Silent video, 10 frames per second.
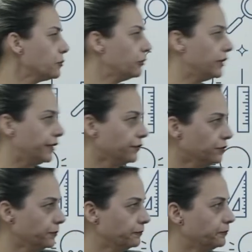por
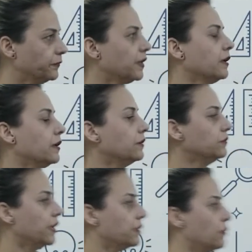litro, eu
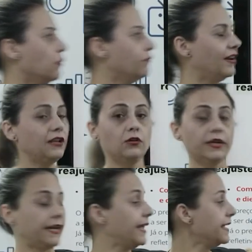tenho o
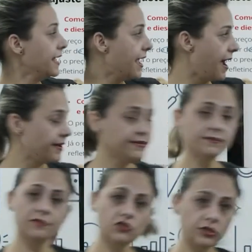valor em reais,
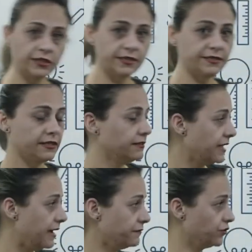23
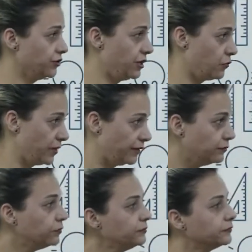centavos de
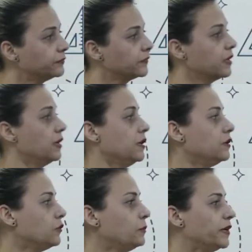aumento,
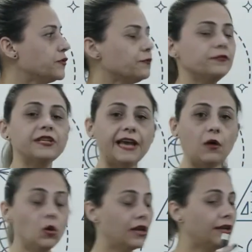e o preço
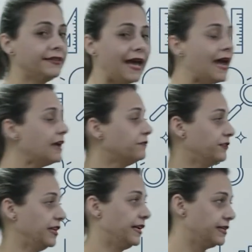final na
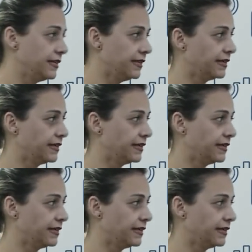refinaria da